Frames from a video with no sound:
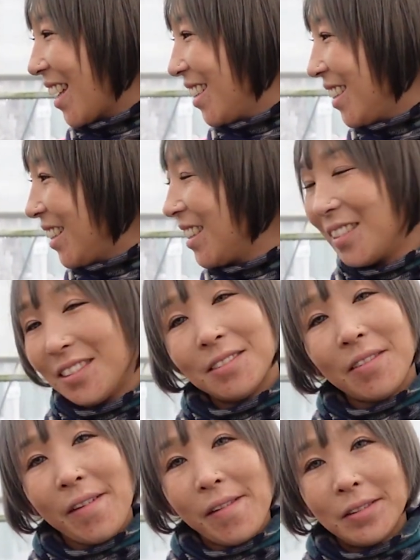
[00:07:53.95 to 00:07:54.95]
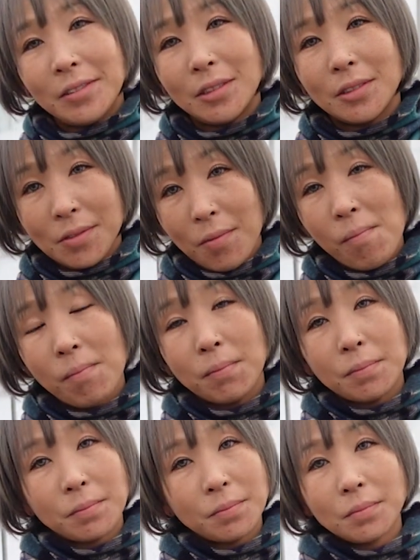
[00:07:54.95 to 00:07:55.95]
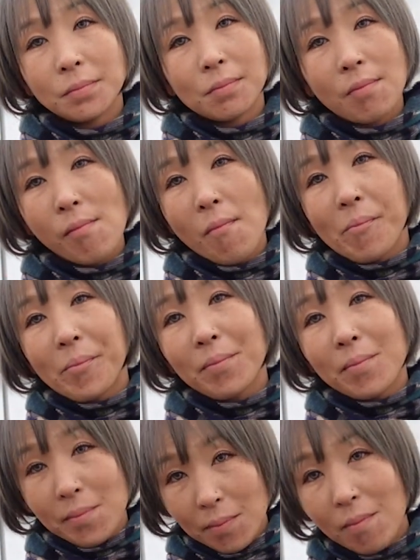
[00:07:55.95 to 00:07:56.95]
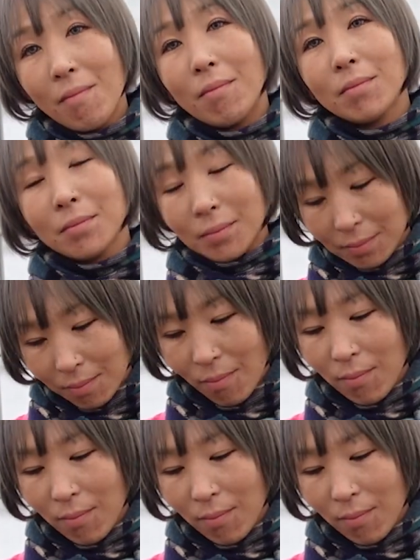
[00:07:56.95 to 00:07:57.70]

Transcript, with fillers: でその状態からたっぷり水をあげられると、